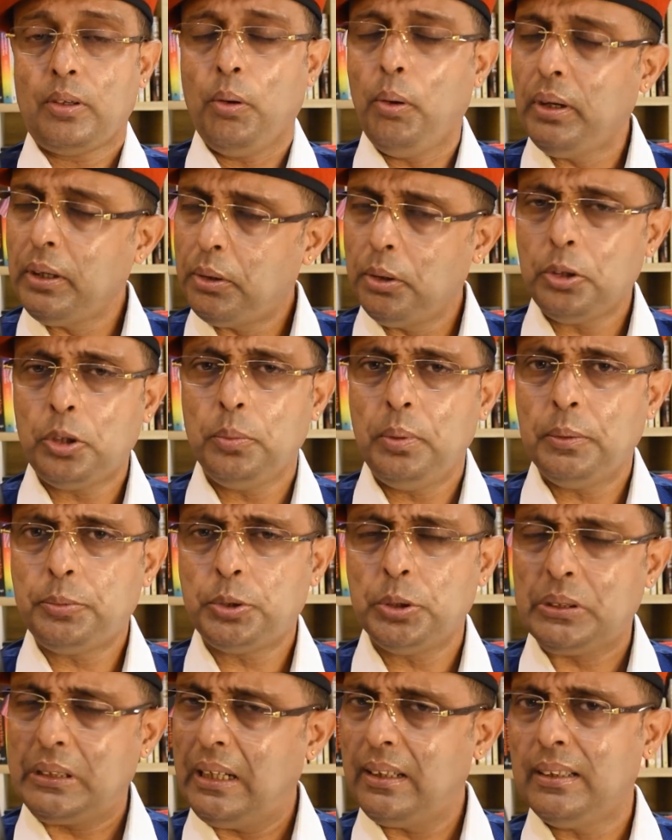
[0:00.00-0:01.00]
অনেকে হয়তো
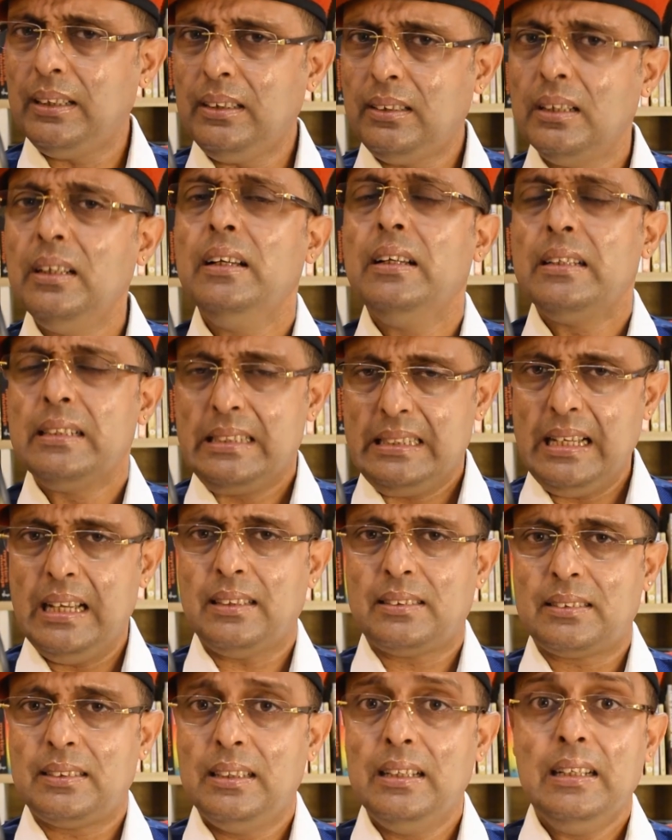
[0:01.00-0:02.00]
ভাবছো টার্গেট
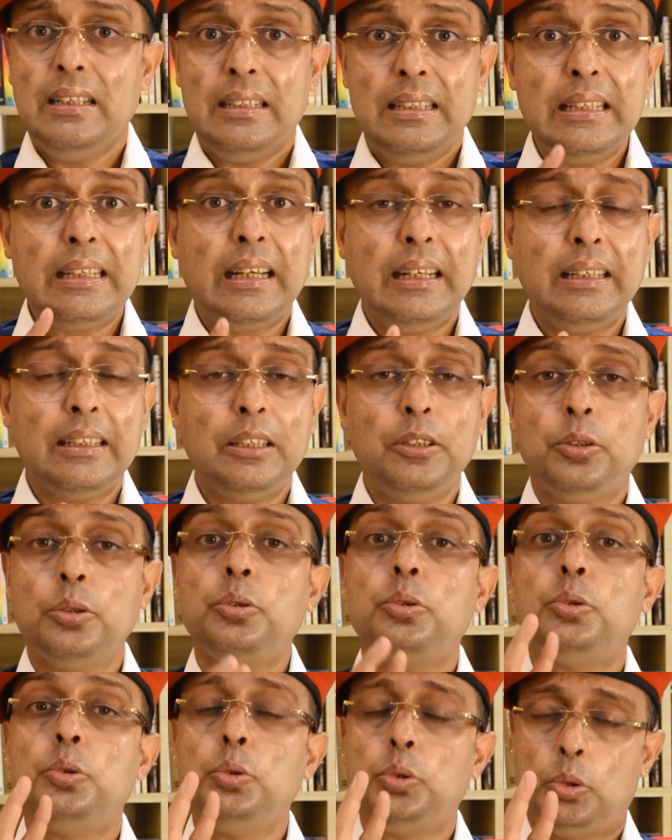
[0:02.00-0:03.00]
ইয়াস এখানে কিন্তু
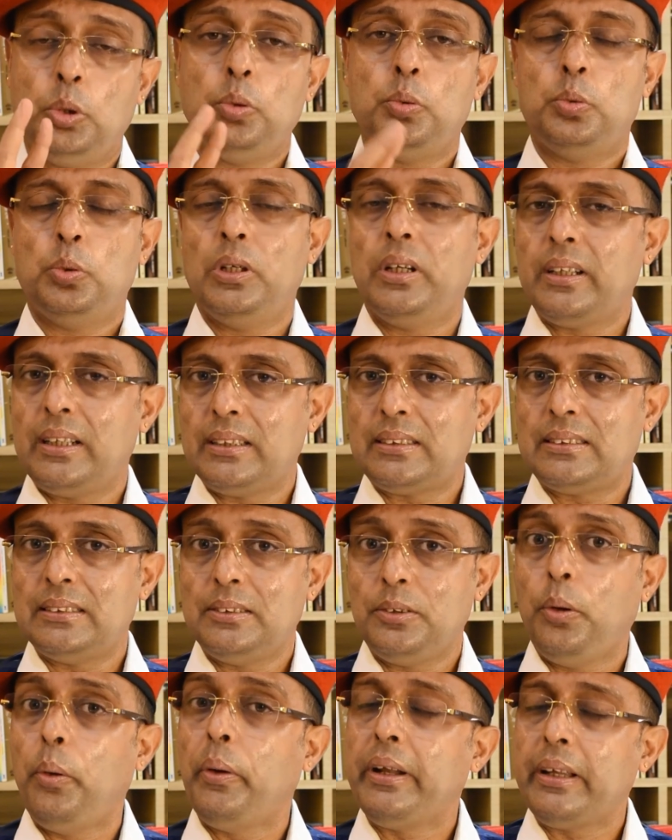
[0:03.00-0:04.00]
দুটো ওয়ার্ড আছে
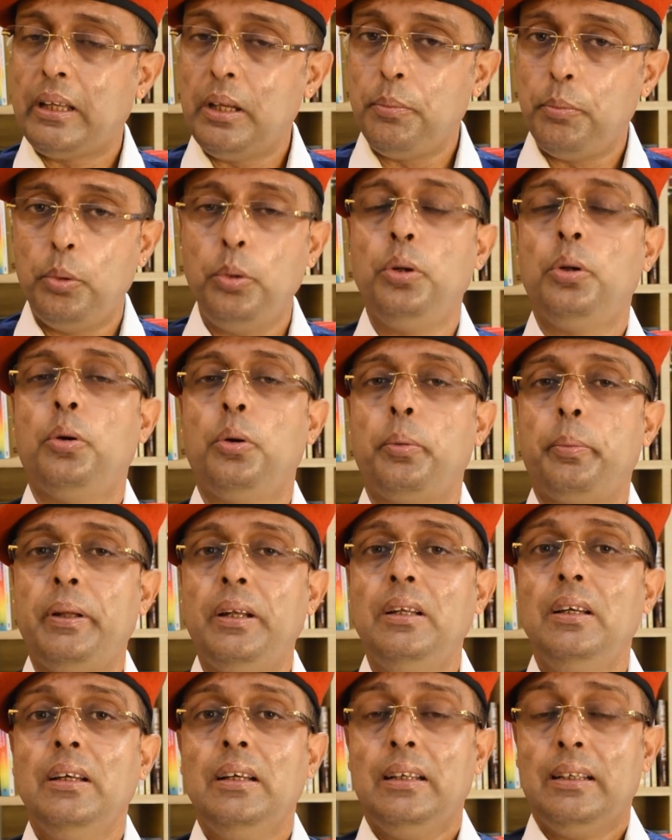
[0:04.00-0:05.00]
অনেকেই ভুল
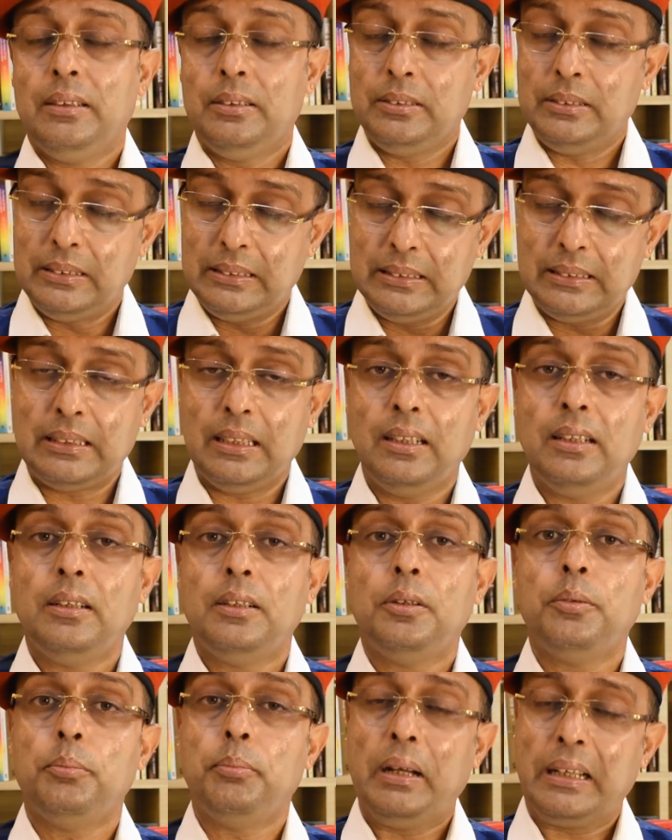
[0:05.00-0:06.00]
করবেন যেটা
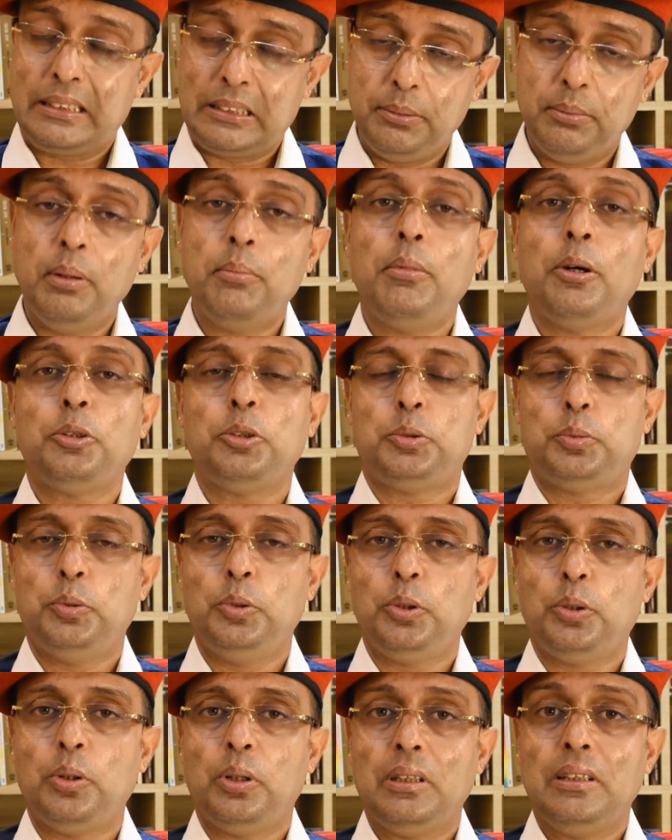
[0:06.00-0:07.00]
ম্যাক্সিমাম মানুষ
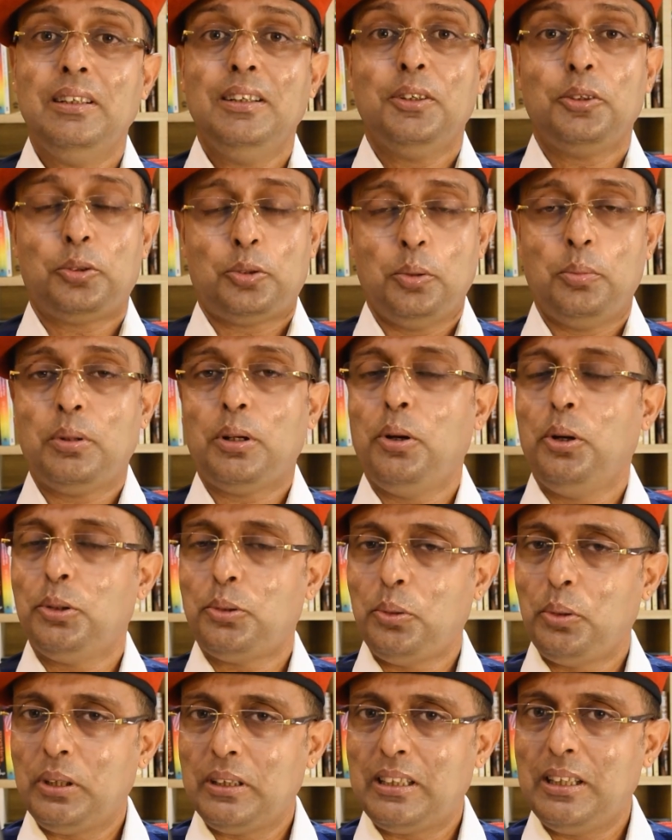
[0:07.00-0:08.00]
ভুল করে তোমরা
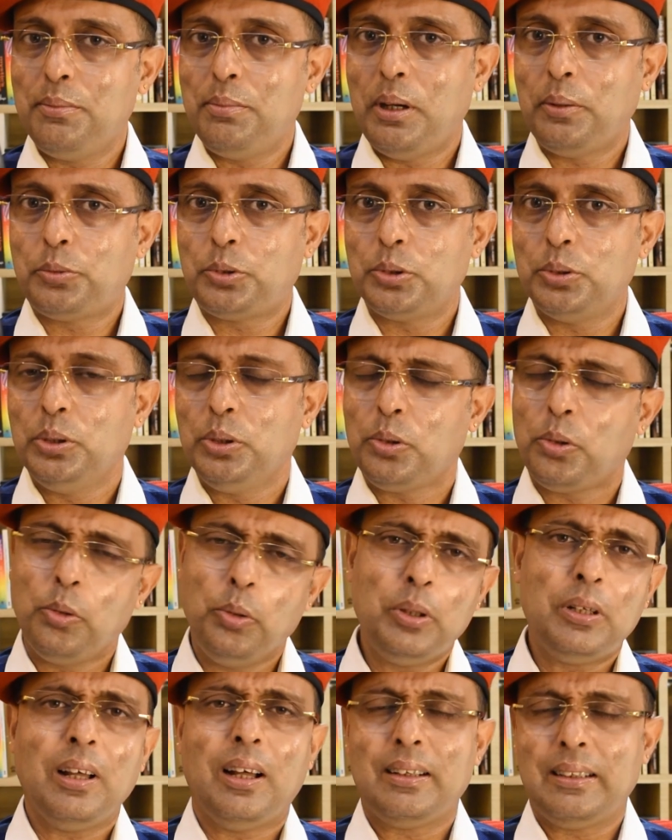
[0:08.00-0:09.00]
হয়তো অনেকেই ভাবছো
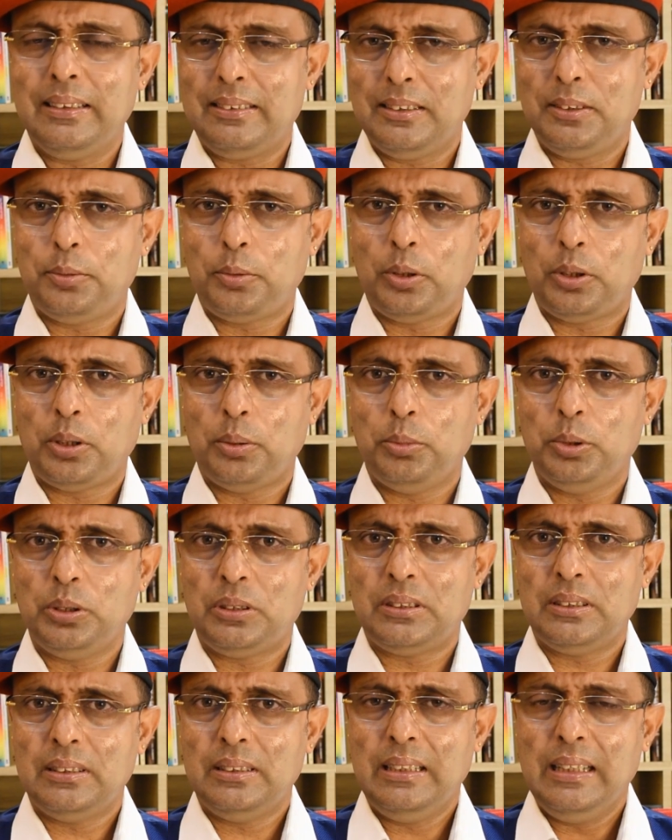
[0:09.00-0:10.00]
কোন টার্গেটের কথা
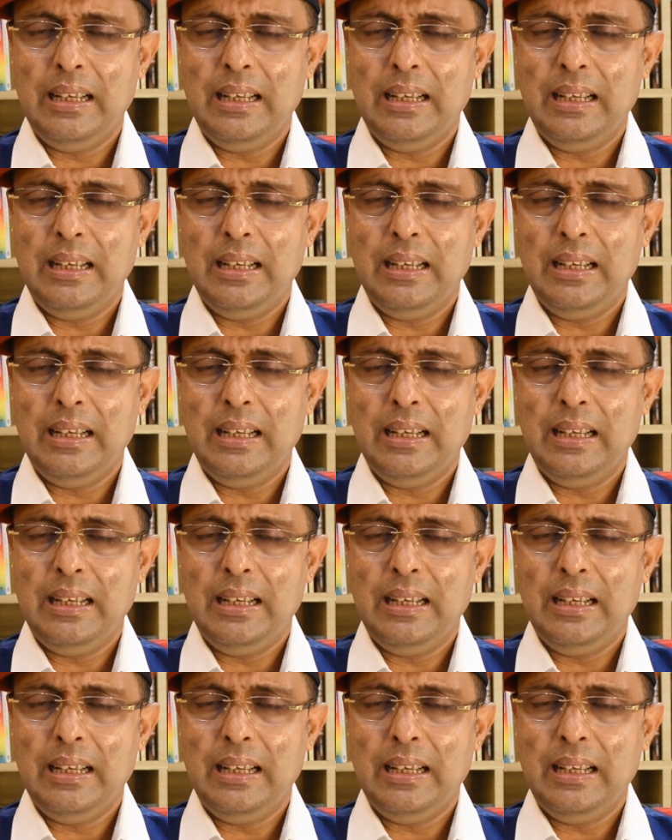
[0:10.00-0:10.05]
বলছি